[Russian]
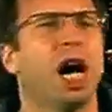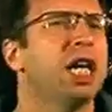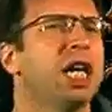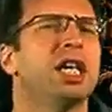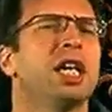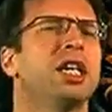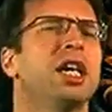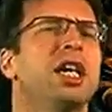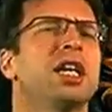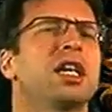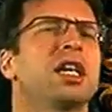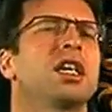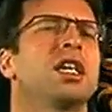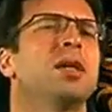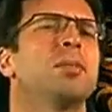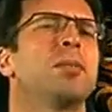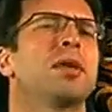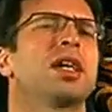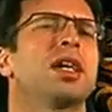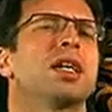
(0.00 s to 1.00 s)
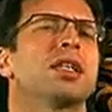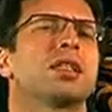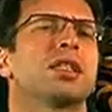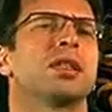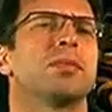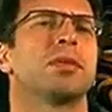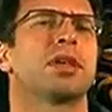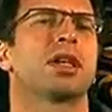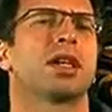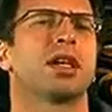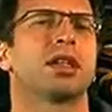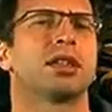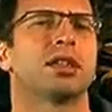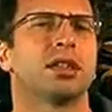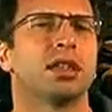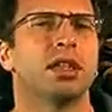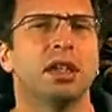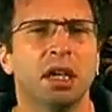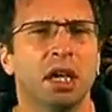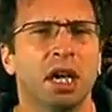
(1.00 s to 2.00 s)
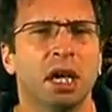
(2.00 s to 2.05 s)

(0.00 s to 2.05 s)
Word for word: ай-яй-яй, какие поганцы-пираты.